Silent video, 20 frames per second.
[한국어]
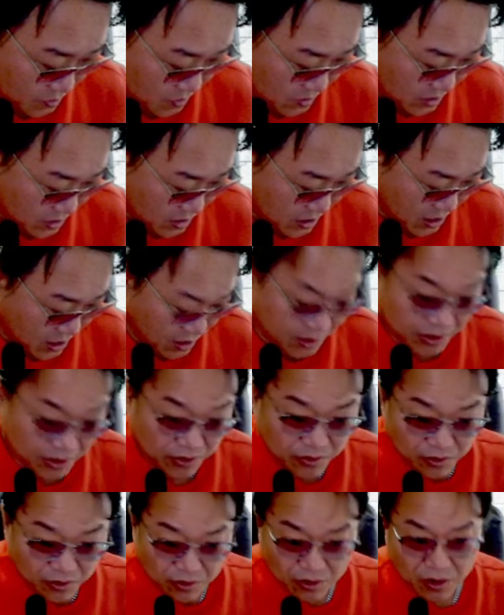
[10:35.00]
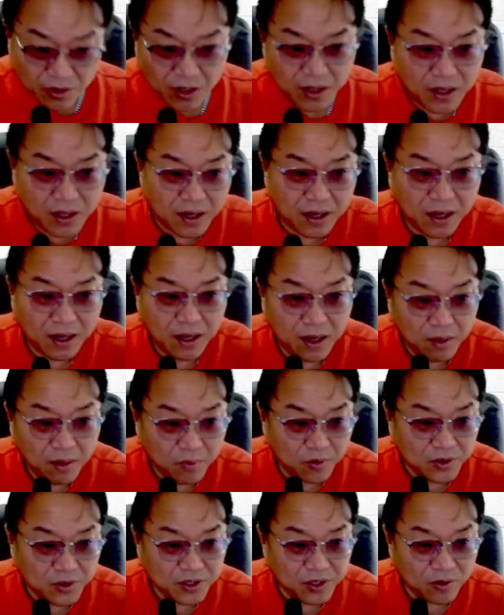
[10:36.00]
자 그리고
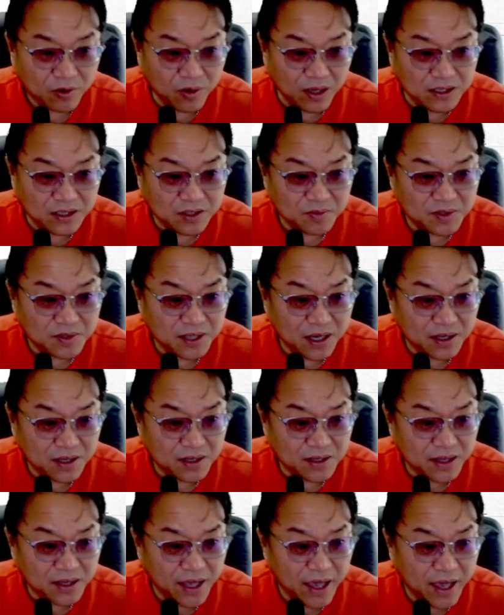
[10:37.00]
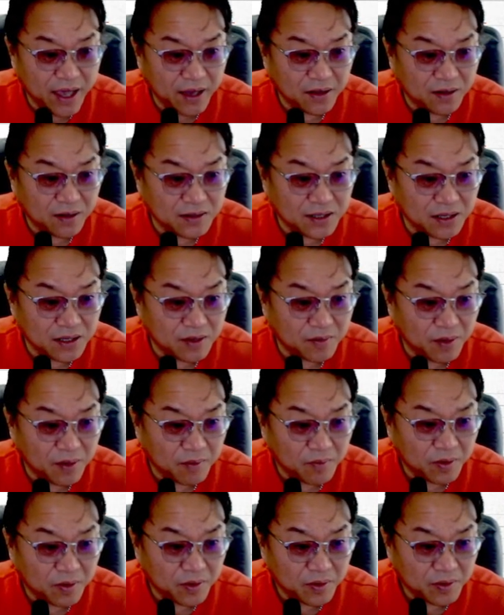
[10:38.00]
본인이 관심있어 하는 애경산업
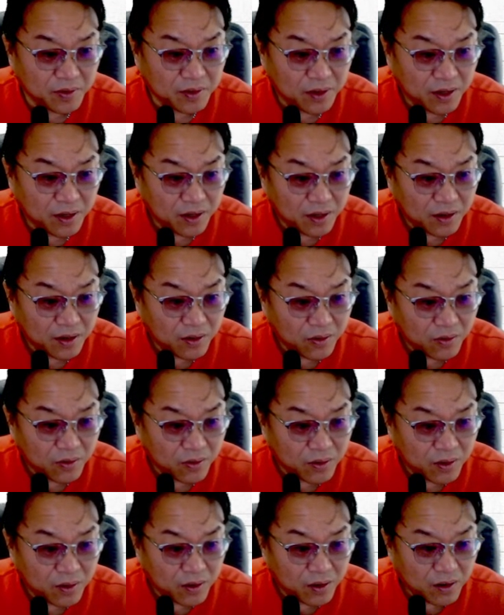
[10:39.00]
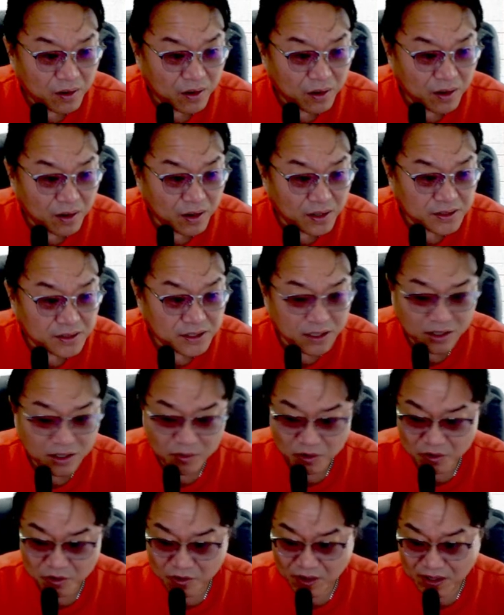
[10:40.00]
한번
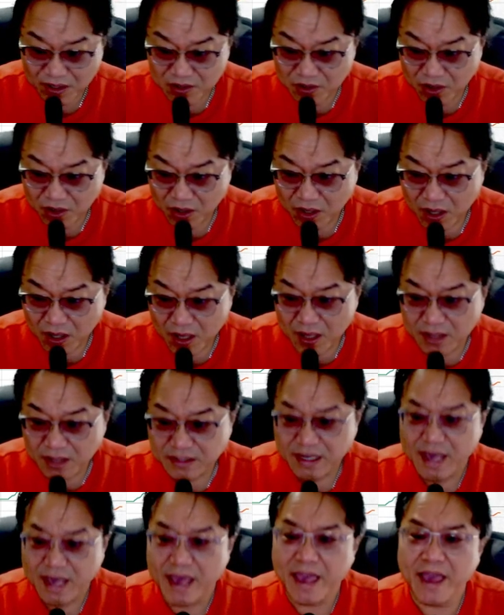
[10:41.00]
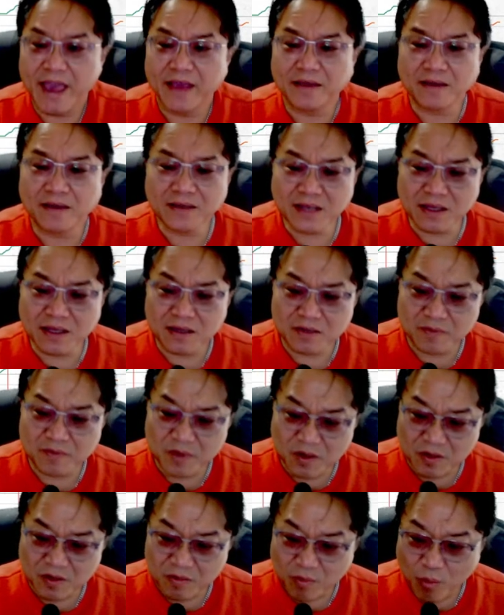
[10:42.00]
챙겨보도록 하죠. 자,
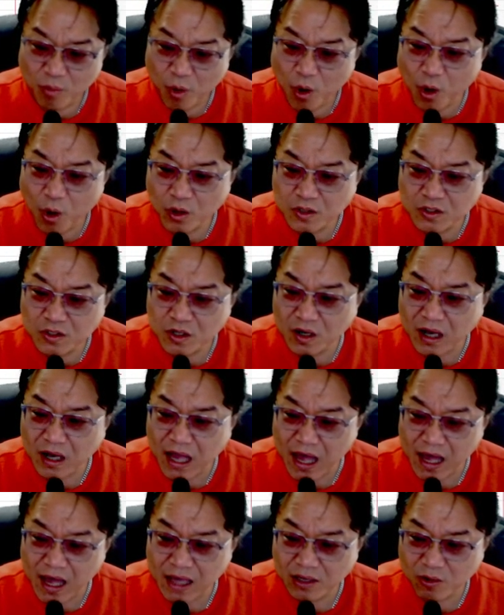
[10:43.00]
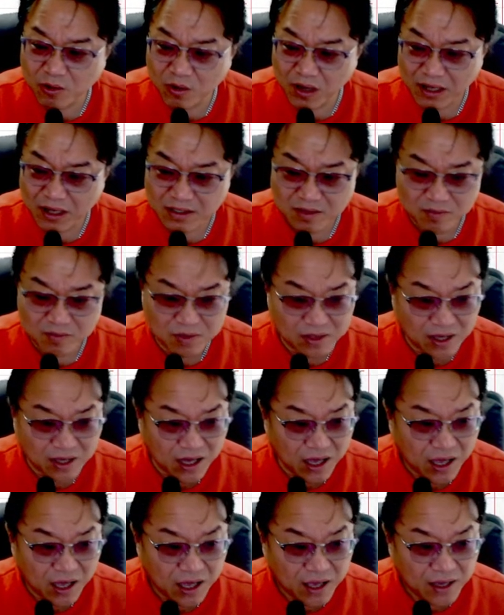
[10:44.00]
애경산업은 먼저 강하게 올라갔습니다.
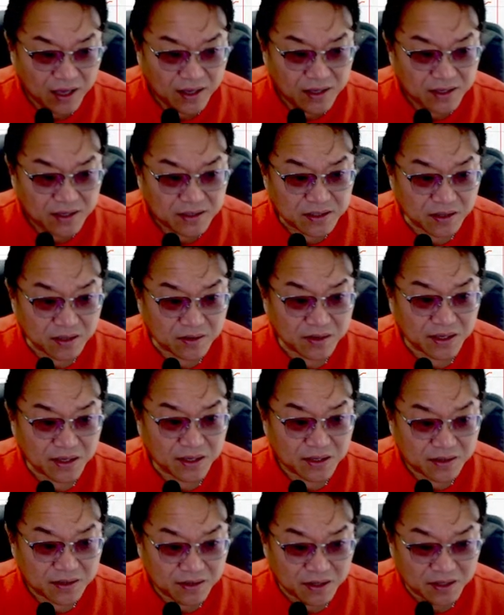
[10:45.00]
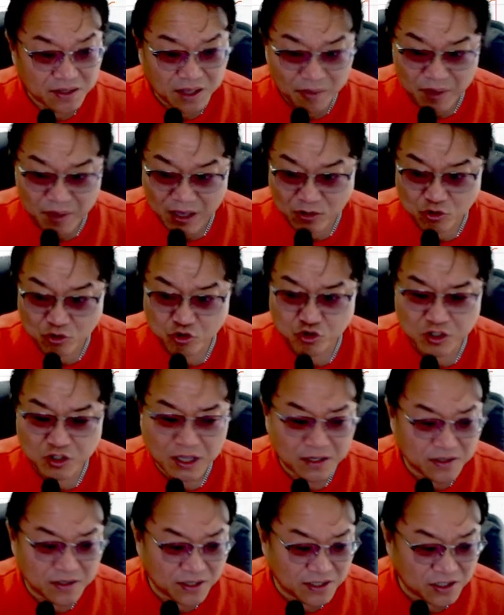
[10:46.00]
자, 그렇기 때문에
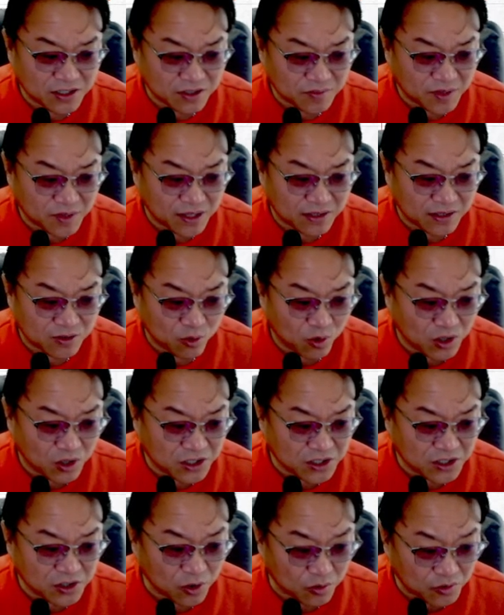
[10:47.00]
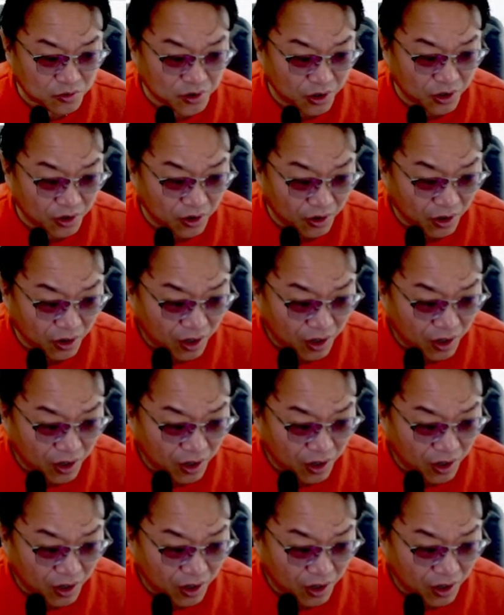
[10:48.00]
추세적인 측면에서 훨씬 좋고요.